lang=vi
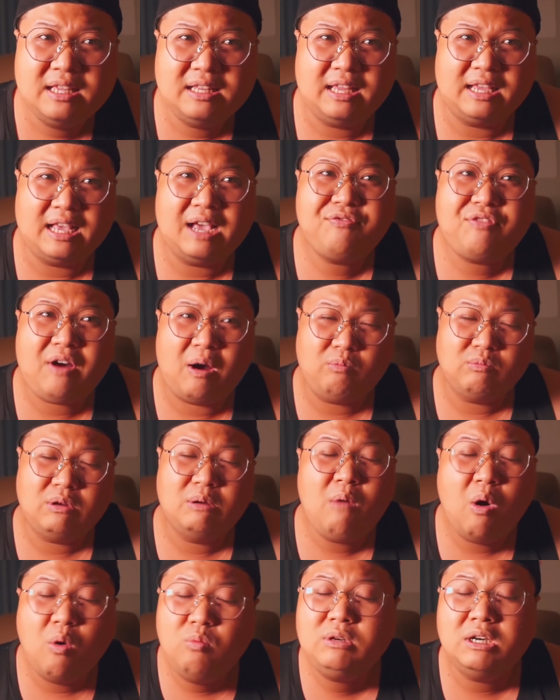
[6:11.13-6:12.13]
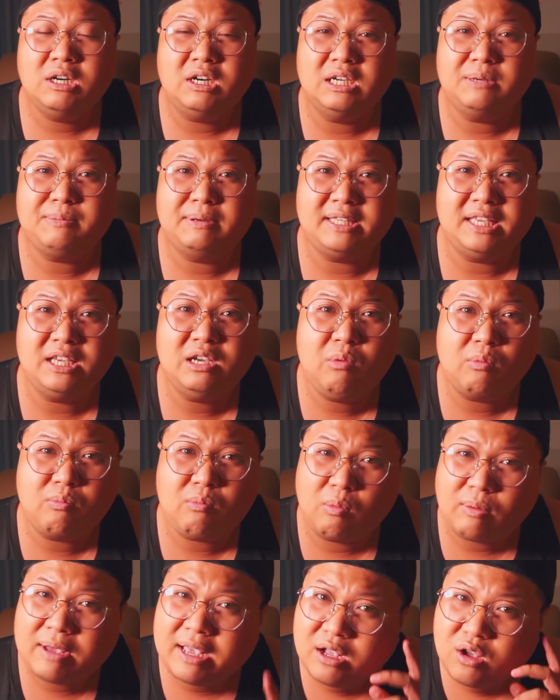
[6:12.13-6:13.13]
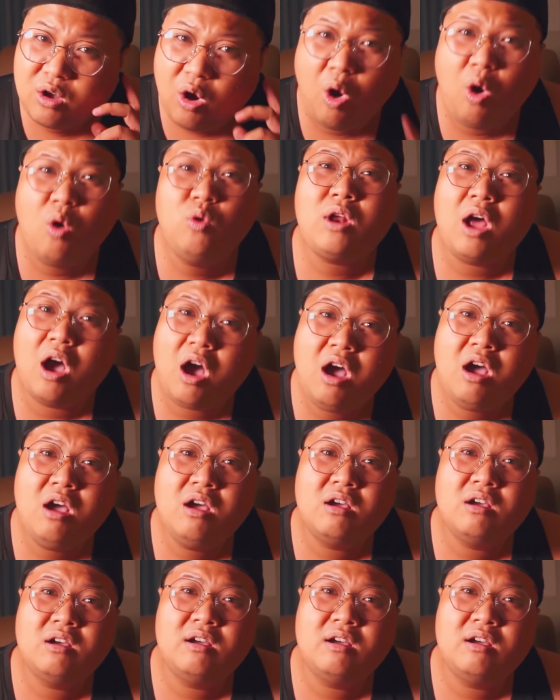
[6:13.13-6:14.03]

thì cái phòng đó bốn người mà chỉ có một, một cái cô đó